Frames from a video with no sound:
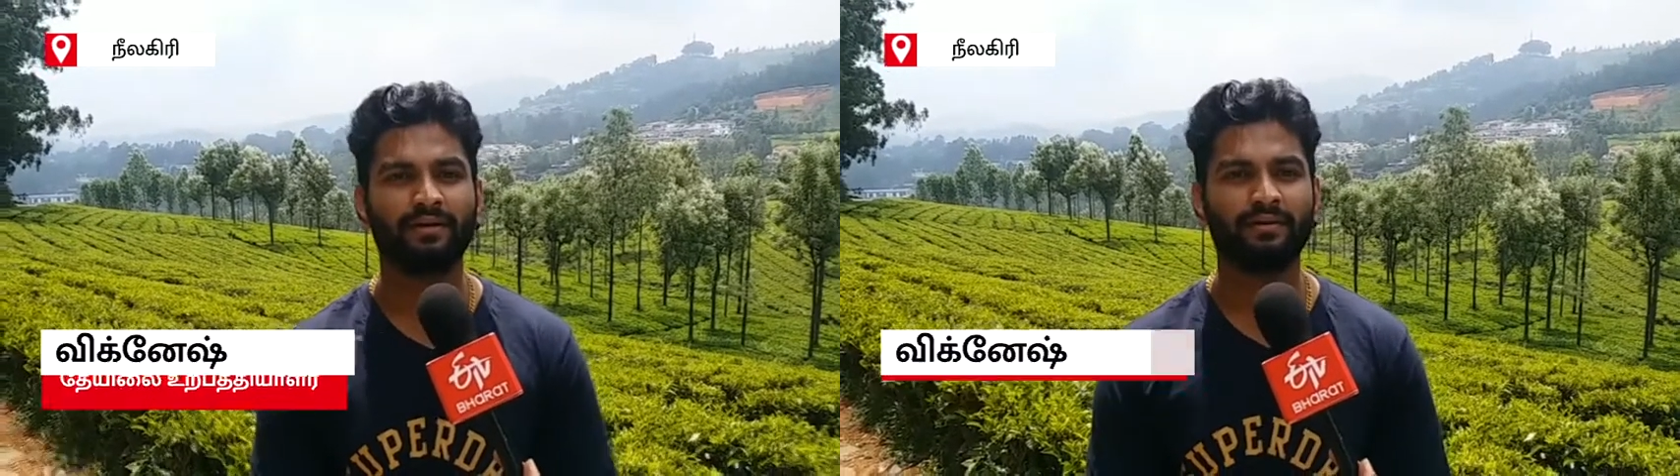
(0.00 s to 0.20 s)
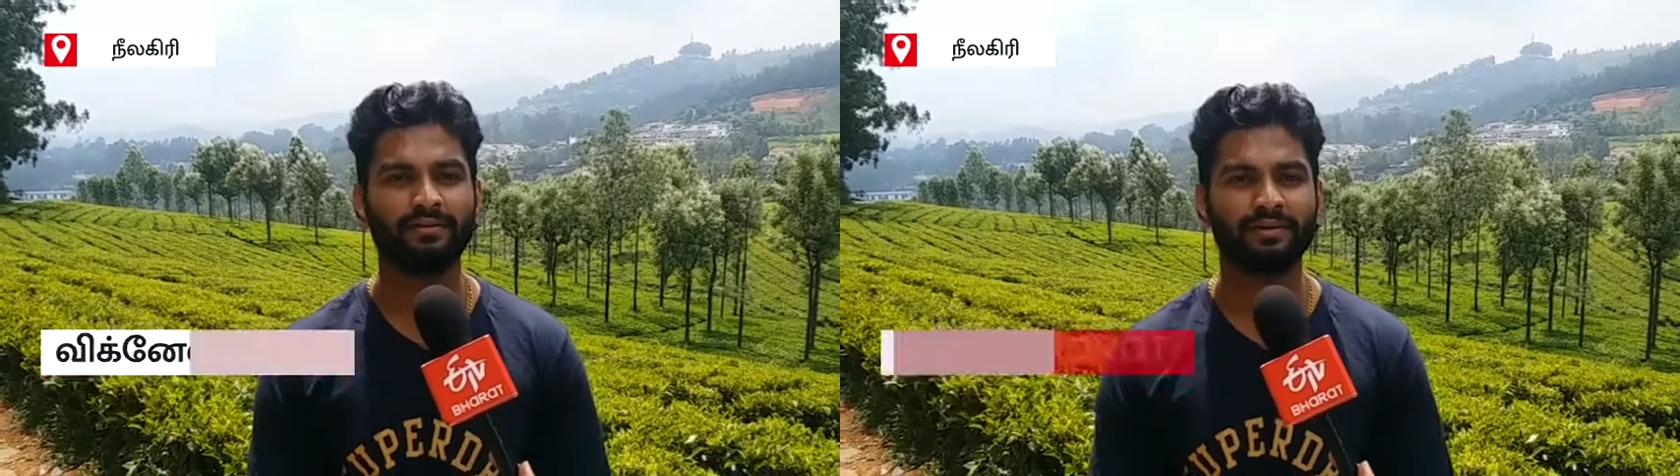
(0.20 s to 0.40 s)

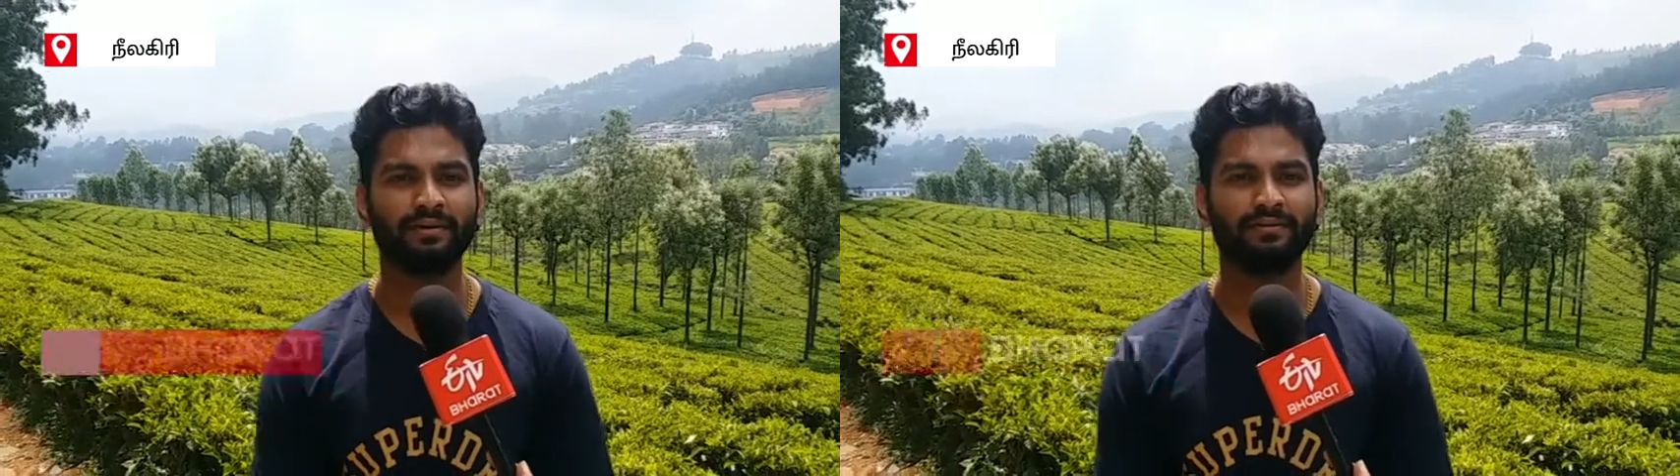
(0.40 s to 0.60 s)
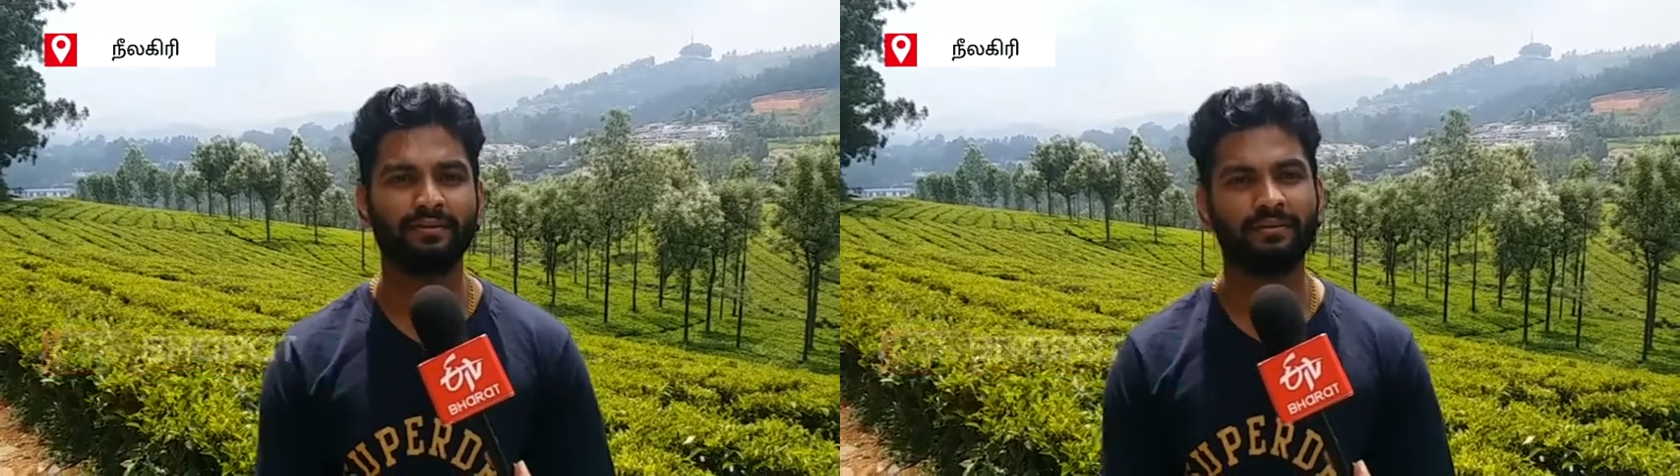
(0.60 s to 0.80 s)

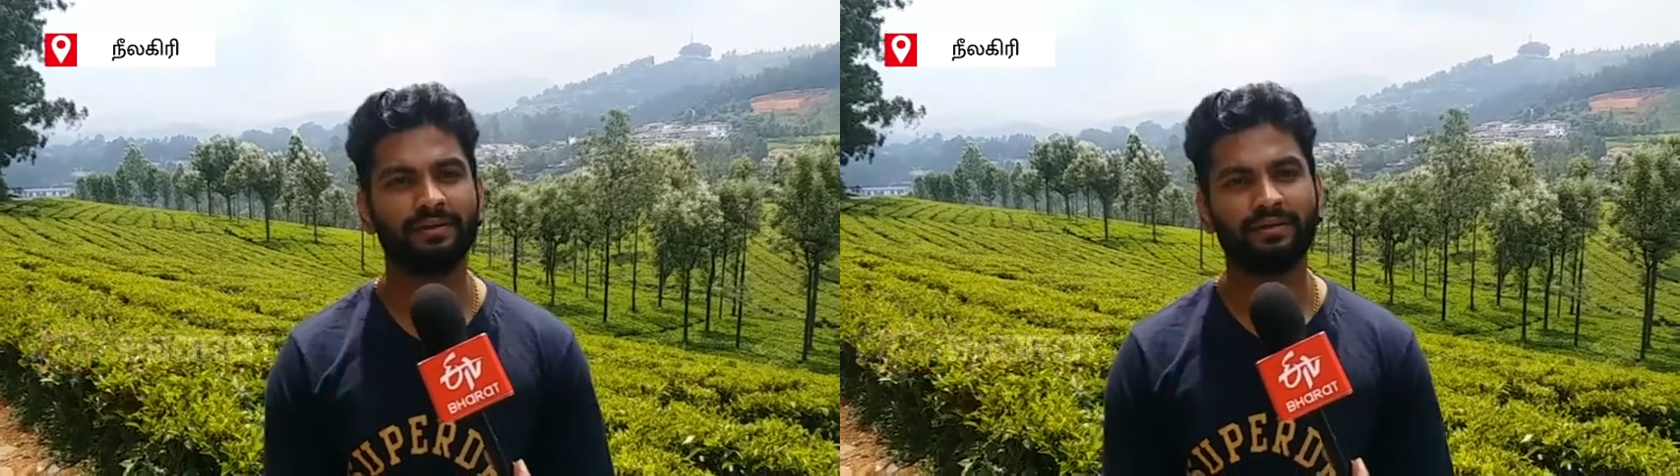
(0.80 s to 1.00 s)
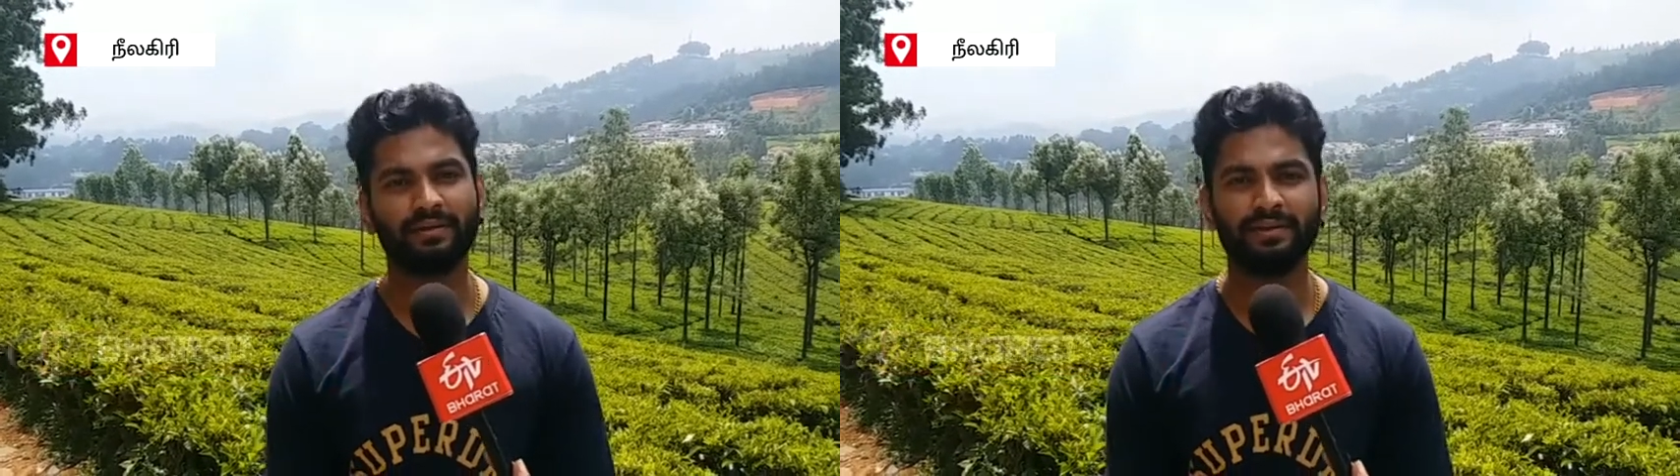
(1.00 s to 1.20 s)
ஆப்ஷனில் வந்து
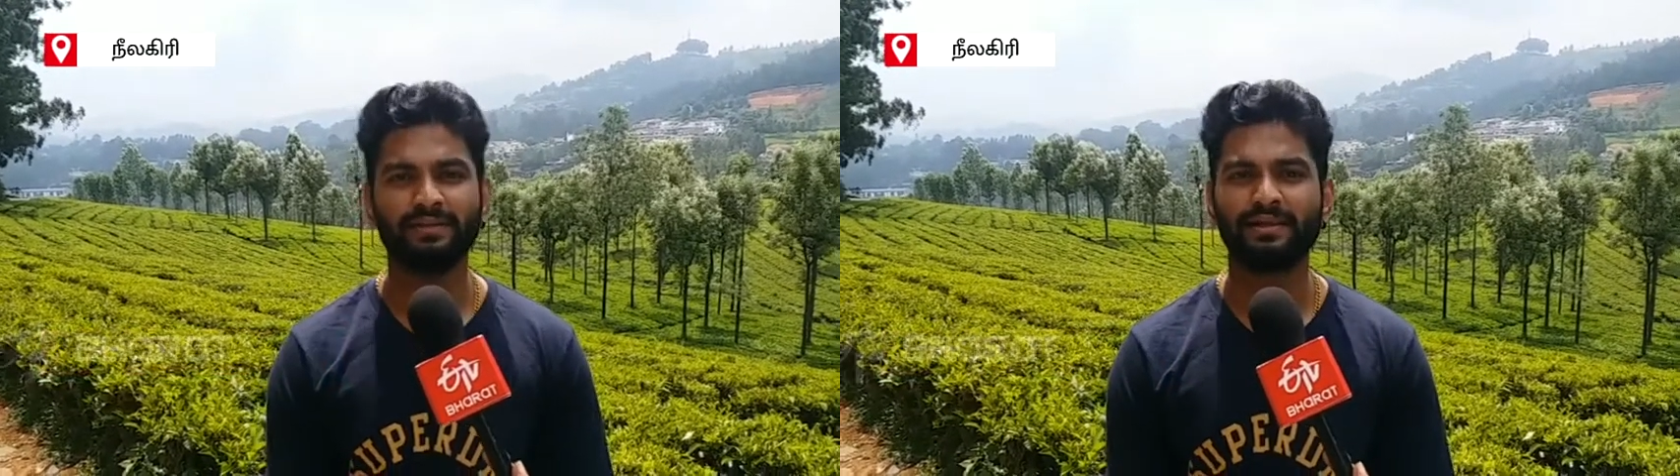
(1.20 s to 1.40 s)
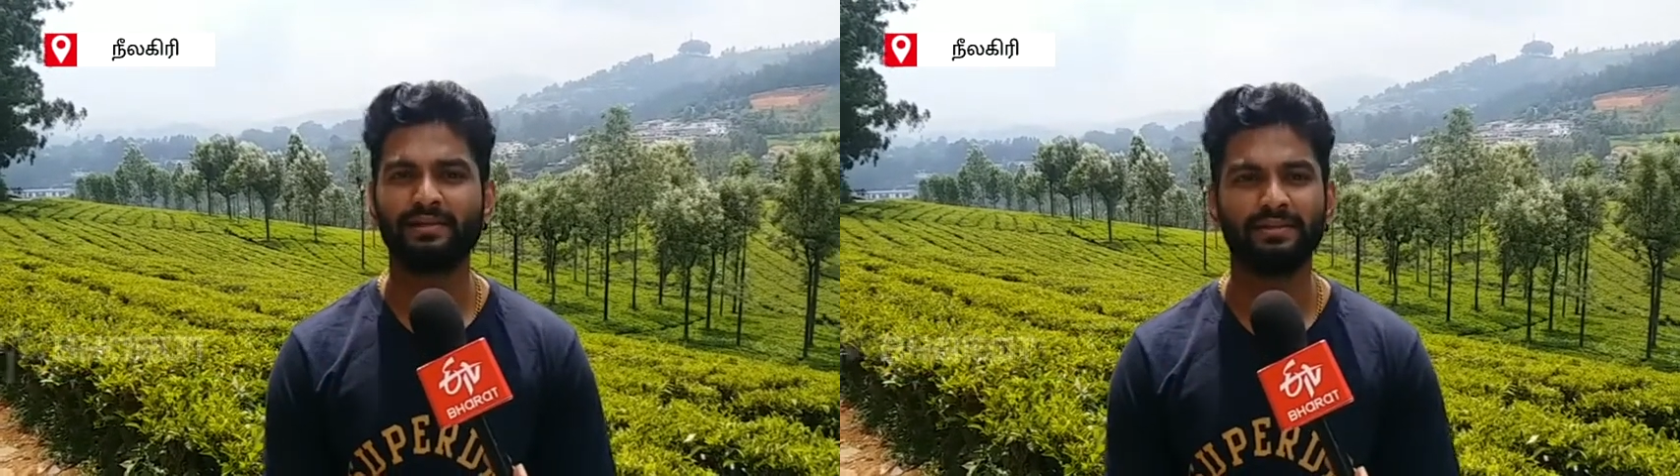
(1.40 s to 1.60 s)
பார்த்திங்கன்னா டீ
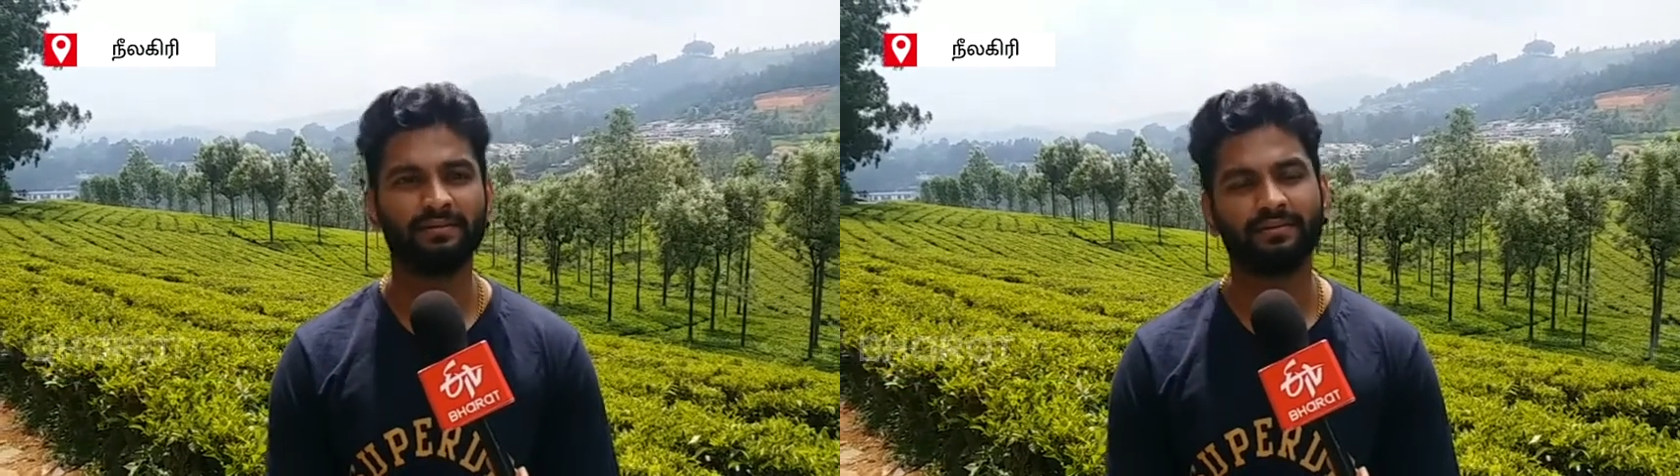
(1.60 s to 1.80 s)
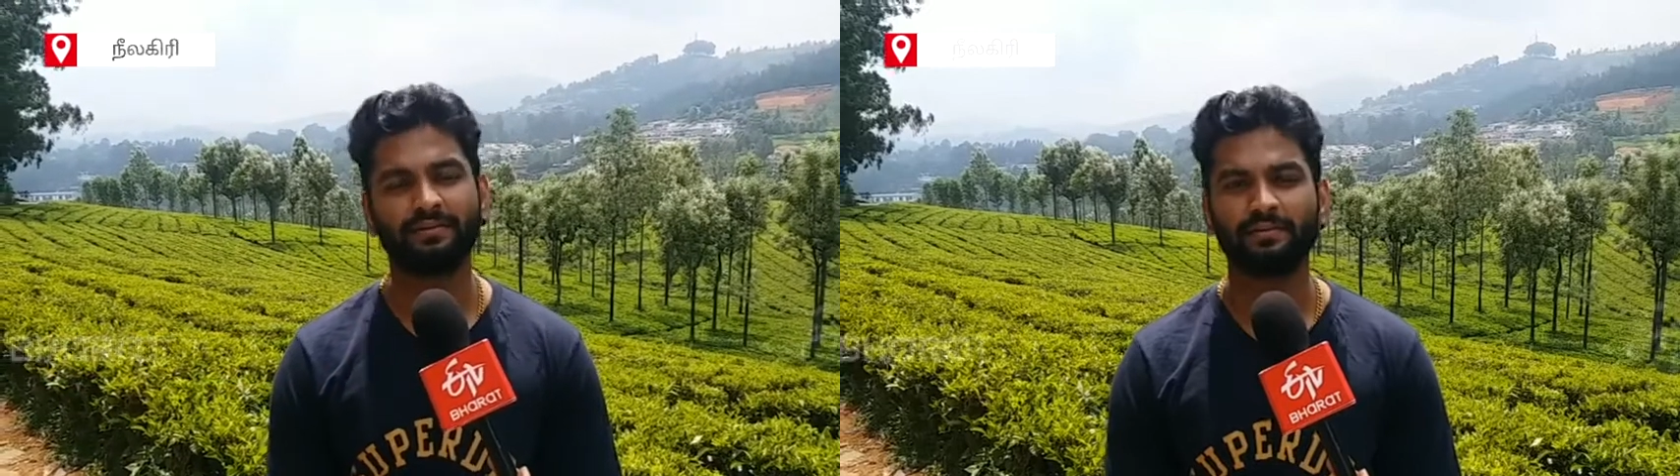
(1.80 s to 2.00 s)
சேல்ஸ்லாம் வந்து